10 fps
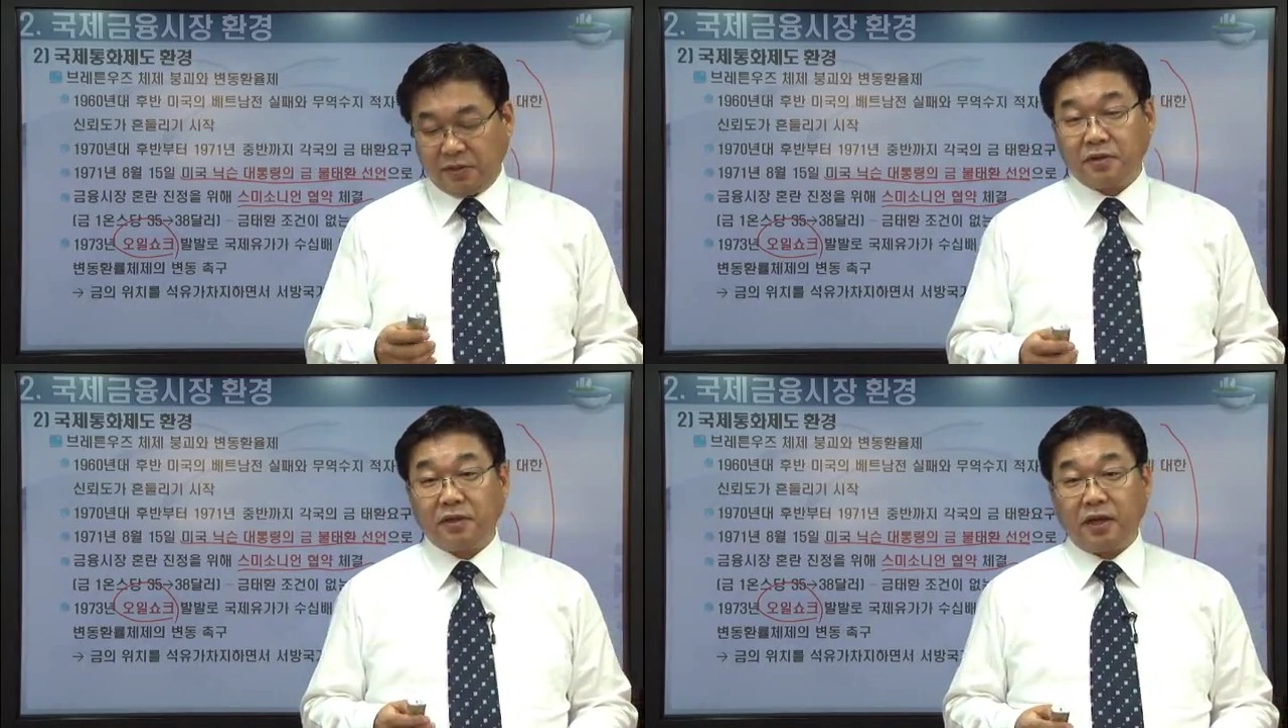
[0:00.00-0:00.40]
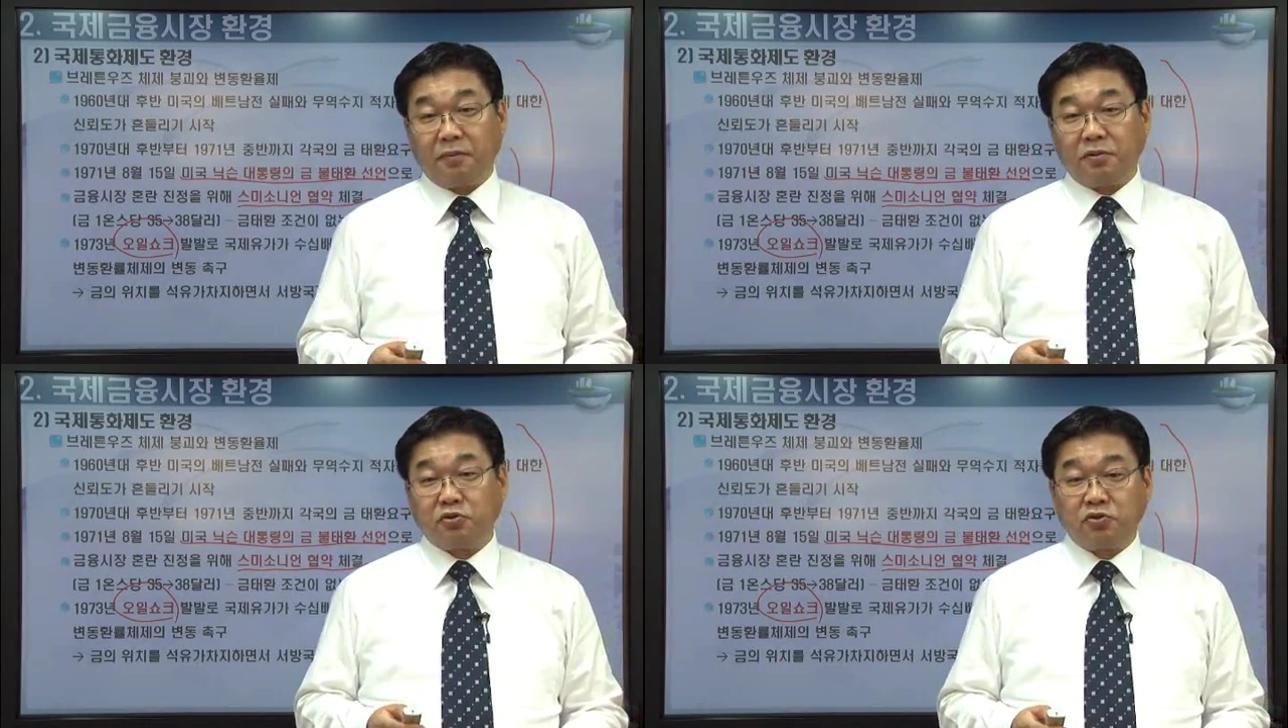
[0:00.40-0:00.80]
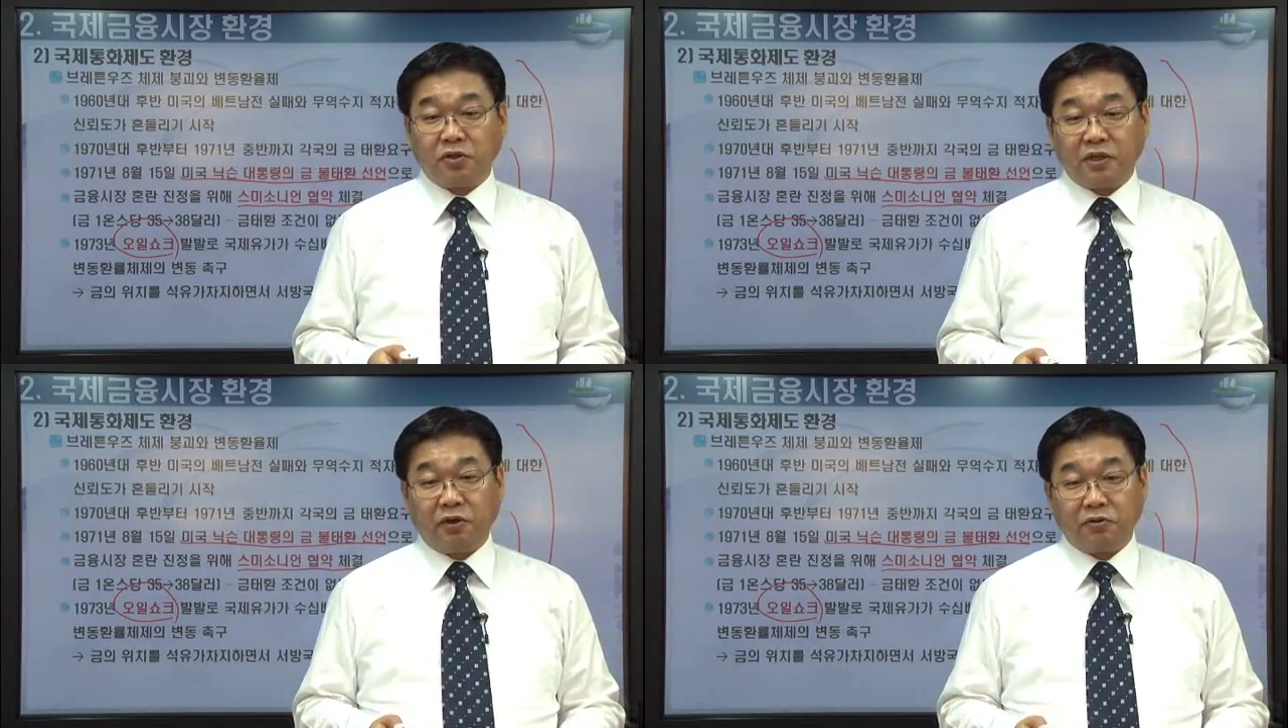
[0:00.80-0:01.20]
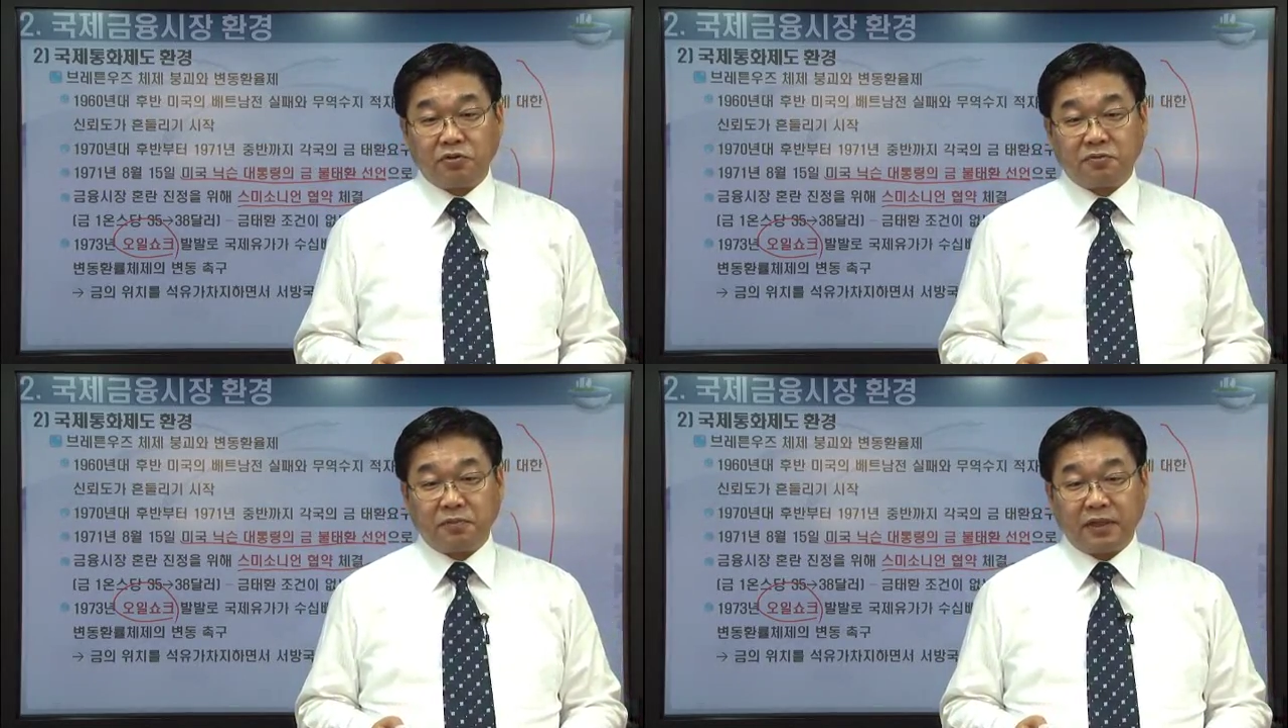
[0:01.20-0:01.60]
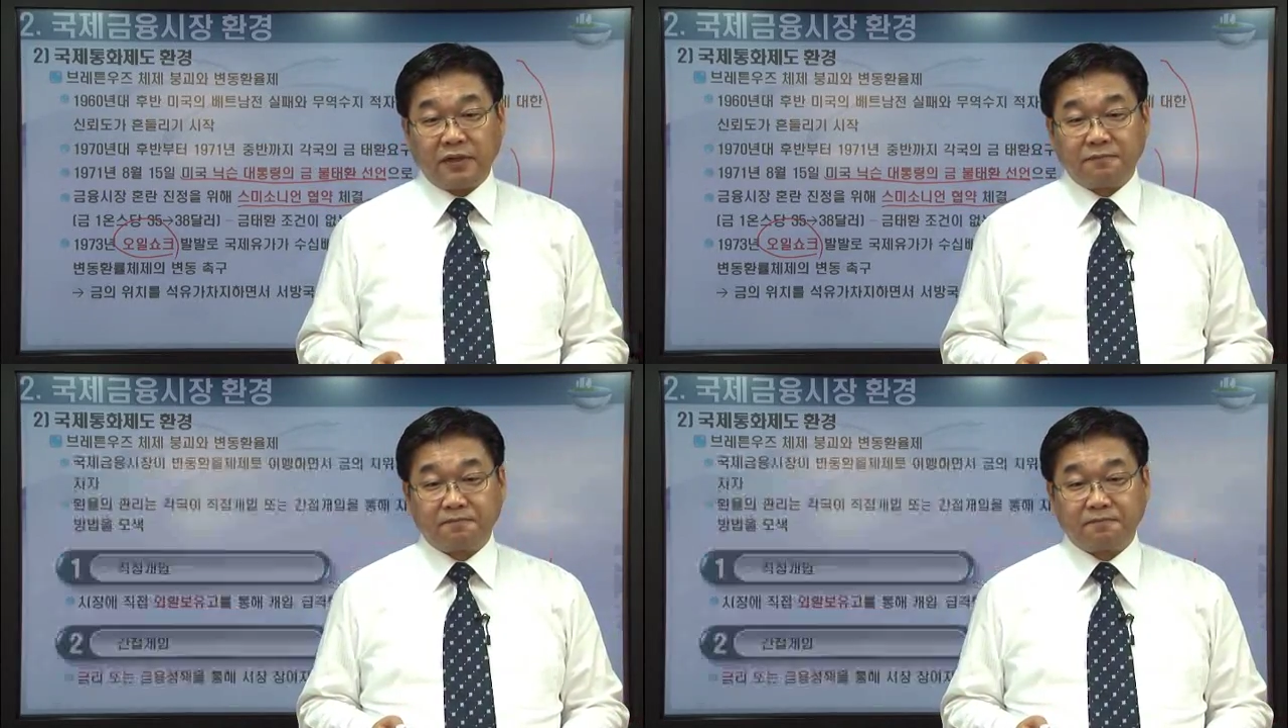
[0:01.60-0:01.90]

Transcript: 그렇게 아마 추정이 되고 있습니다.